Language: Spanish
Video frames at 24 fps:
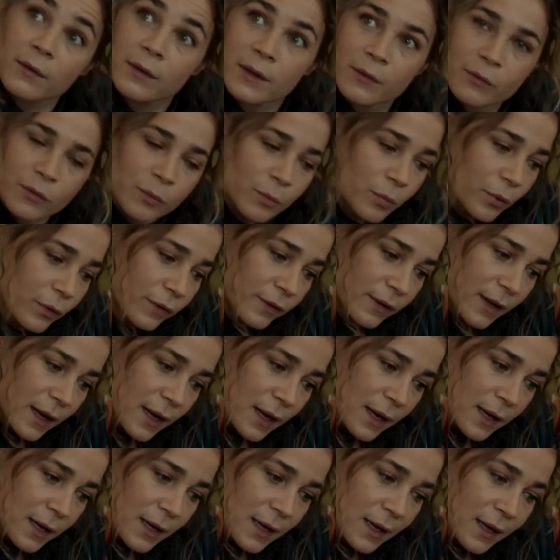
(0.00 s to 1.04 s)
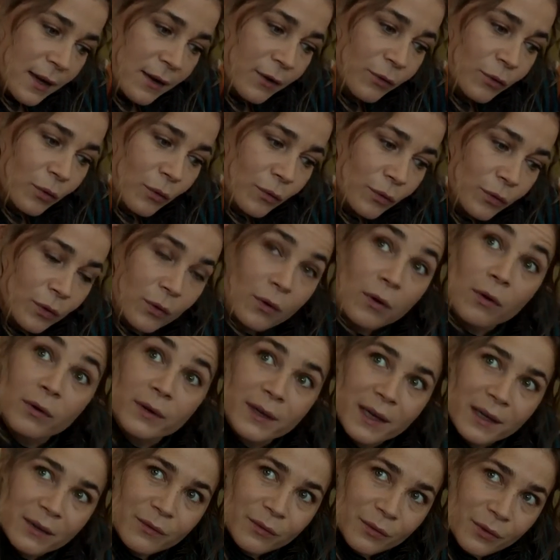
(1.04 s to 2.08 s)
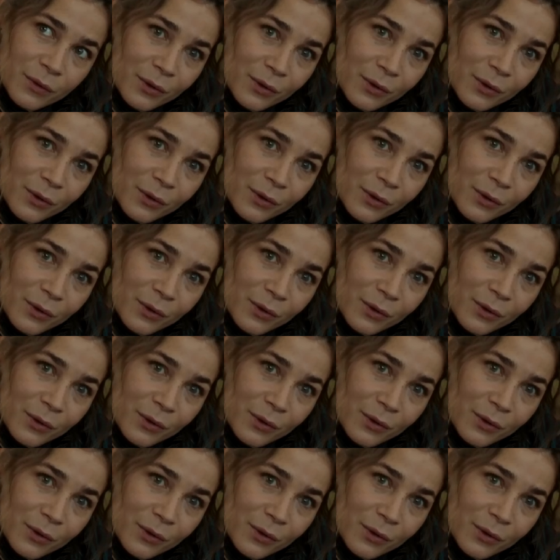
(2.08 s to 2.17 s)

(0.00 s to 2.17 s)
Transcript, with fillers: Ha ido a eso, a no ser que haya